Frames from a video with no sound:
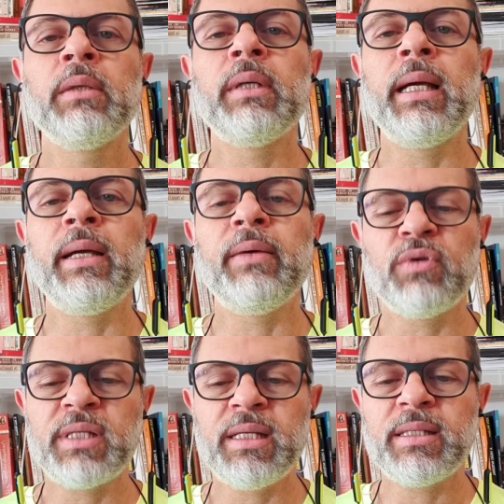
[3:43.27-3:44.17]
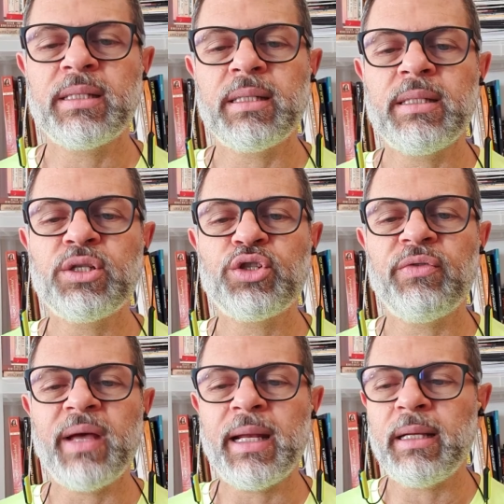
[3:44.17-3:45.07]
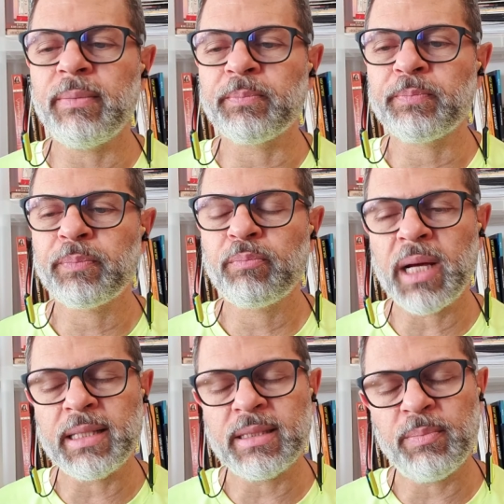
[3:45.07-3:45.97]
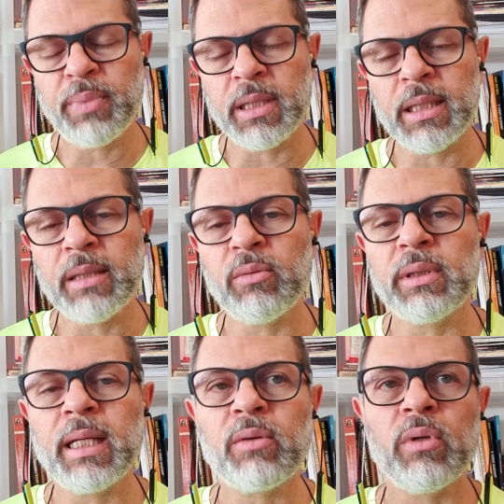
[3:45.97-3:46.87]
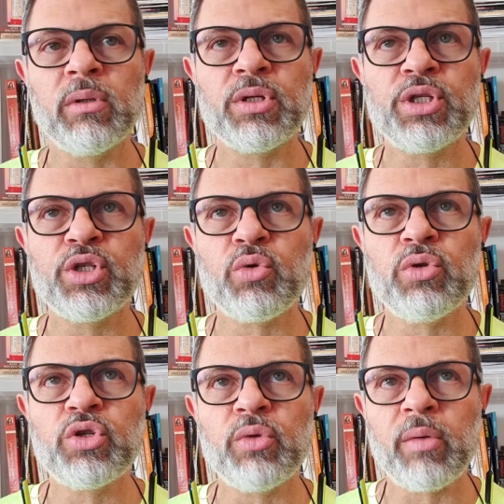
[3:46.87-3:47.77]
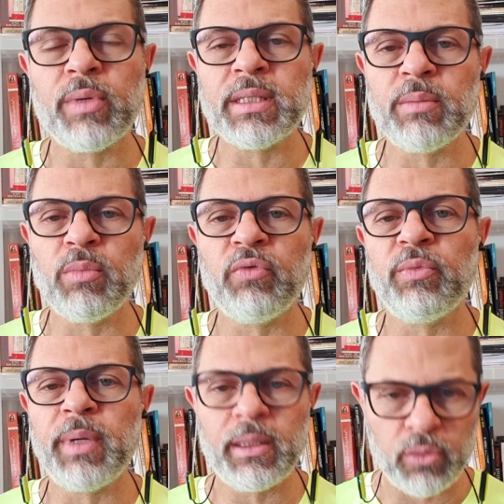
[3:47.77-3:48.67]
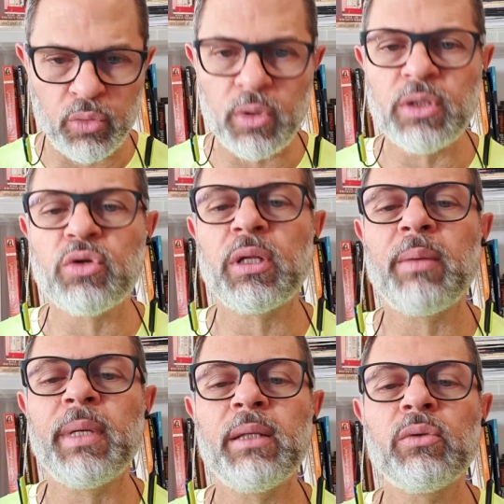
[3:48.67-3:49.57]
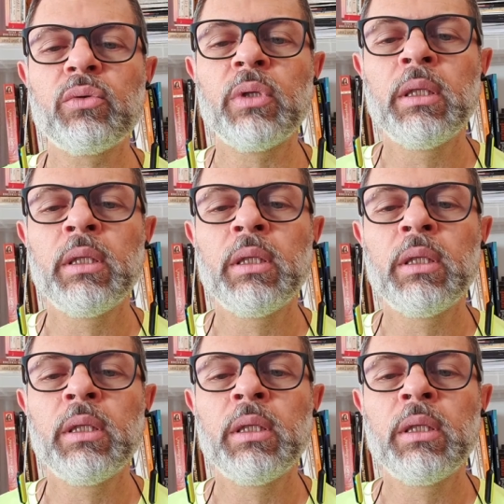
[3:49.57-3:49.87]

é, vocês estiverem participando, até quando a gente continuar com esse movimento do isolamento.